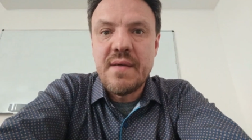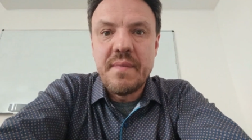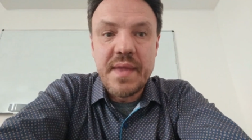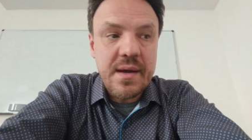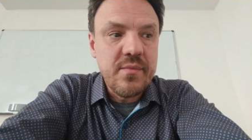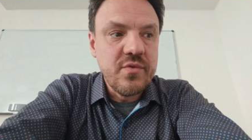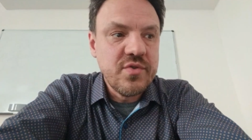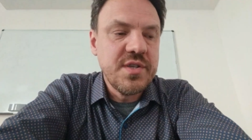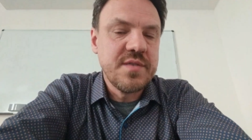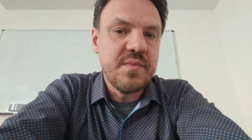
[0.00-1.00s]
нам
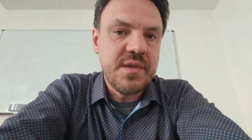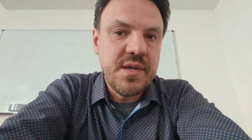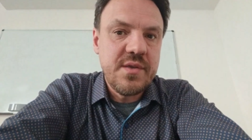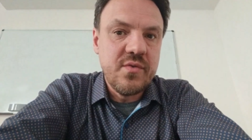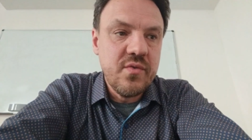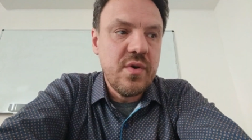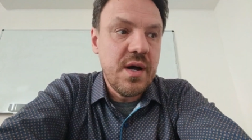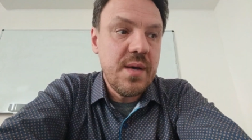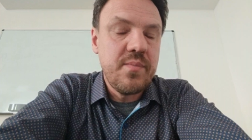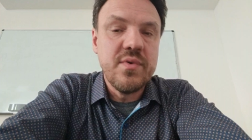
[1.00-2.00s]
нужно смотреть у
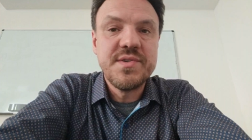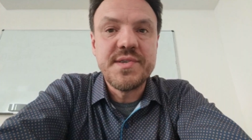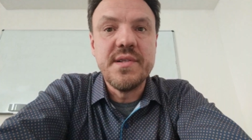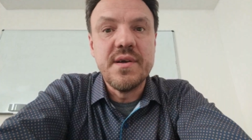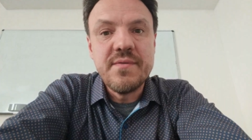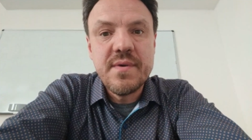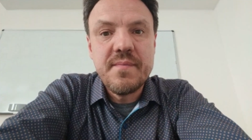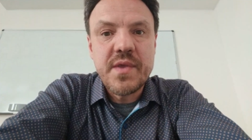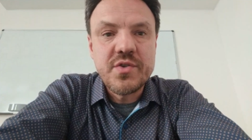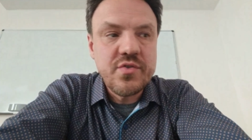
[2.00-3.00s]
апостолов,
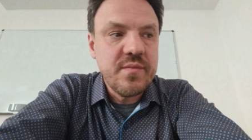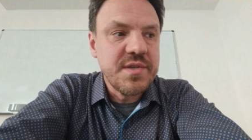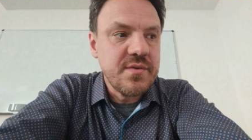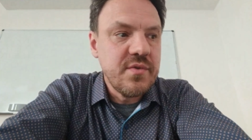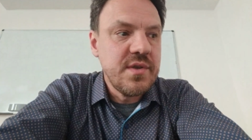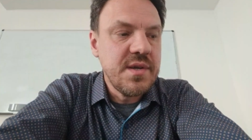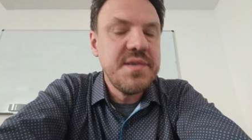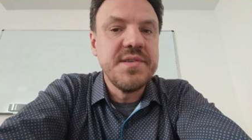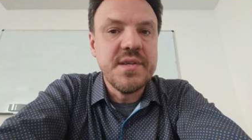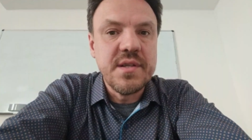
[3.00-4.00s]
что мы сегодня
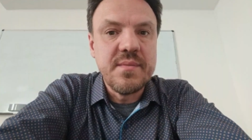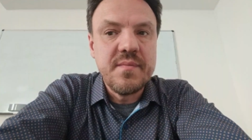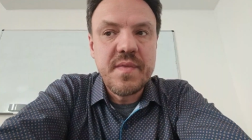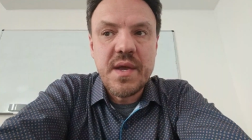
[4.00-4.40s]
и сделаем.